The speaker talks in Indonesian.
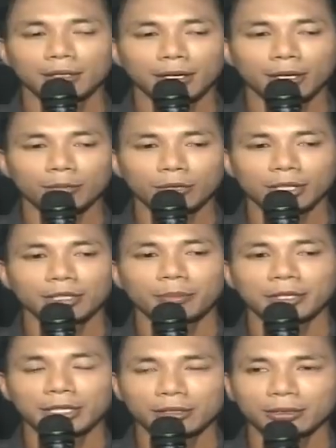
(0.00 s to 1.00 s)
Ya alhamdulillah
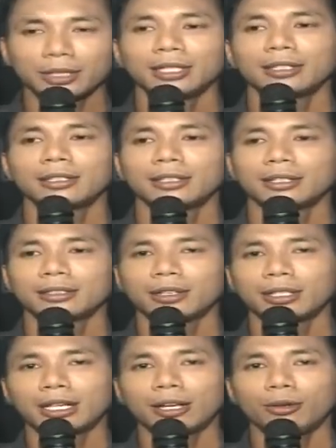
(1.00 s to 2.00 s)
seperti itu sih.
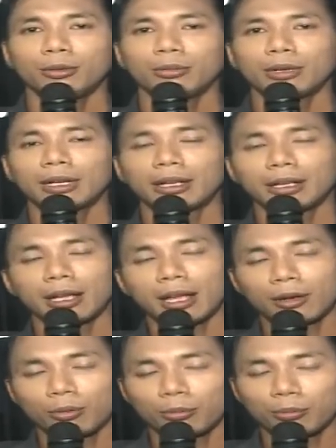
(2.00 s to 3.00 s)
Soalnya kalau
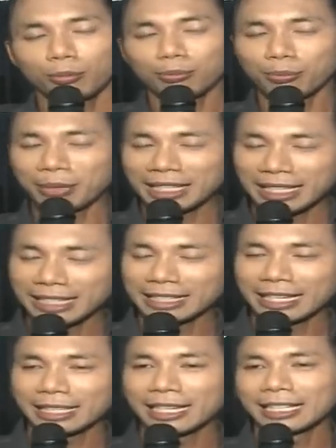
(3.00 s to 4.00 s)
aku
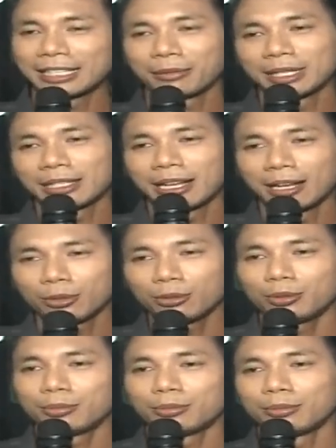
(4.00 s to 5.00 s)
mengingat-ingat lagi yang masa
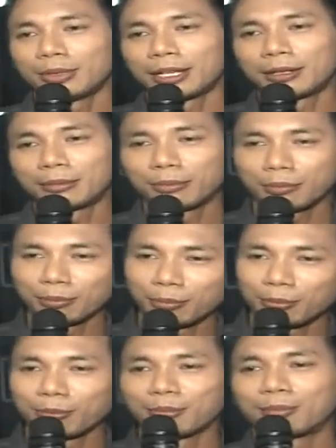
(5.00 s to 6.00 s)
lalu bikin
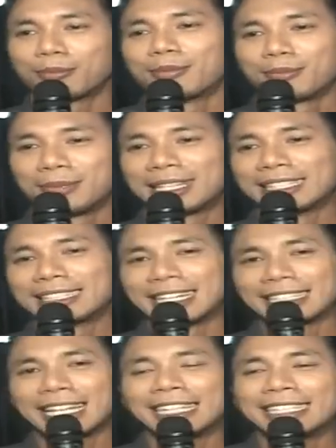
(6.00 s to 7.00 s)
bikin
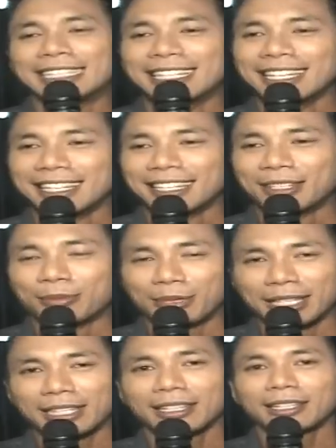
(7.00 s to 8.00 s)
stres lagi
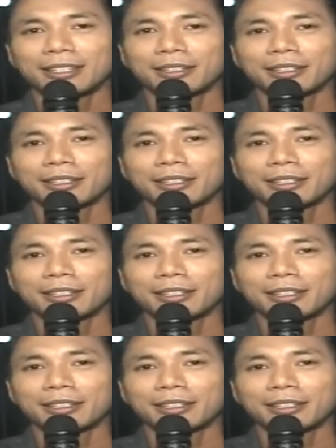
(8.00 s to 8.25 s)
mending